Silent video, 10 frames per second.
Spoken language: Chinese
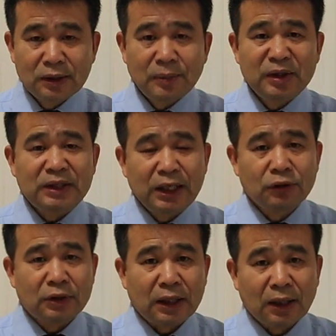那么也
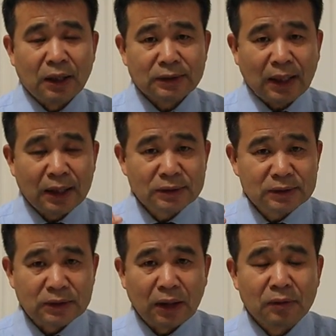有人哈，他
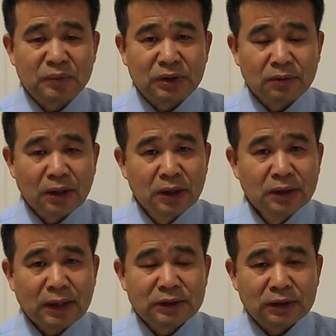死了，比如说
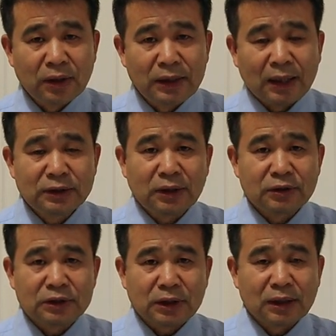他死了两个
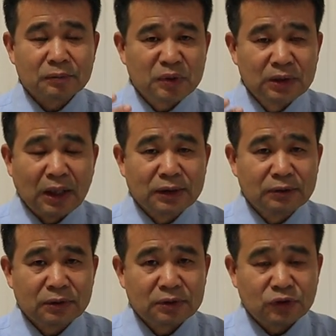小时了，平常
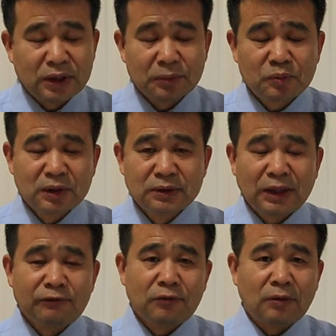的时候绝对不能
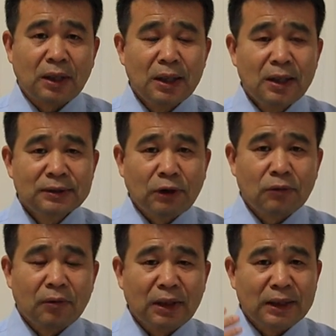再复活，再
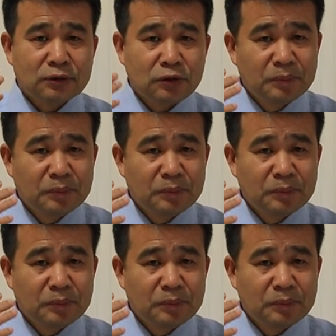活过来。